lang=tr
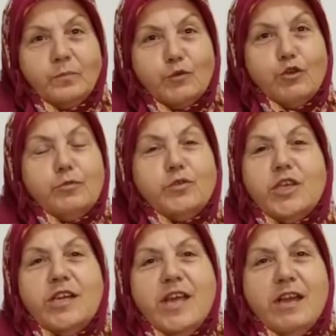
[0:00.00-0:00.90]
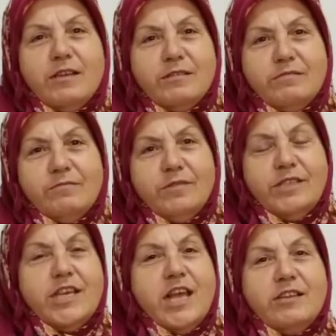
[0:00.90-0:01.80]
Kötü bir şey der
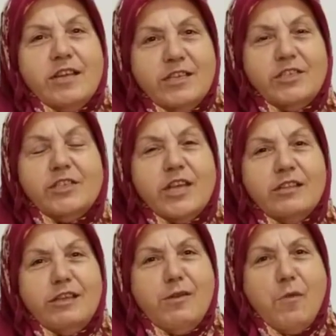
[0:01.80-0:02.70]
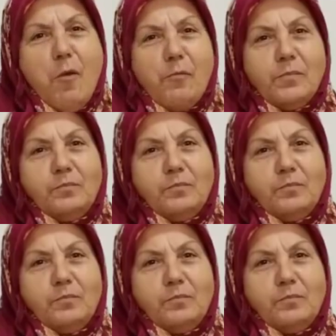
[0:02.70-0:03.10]
diyenler insan değil mi?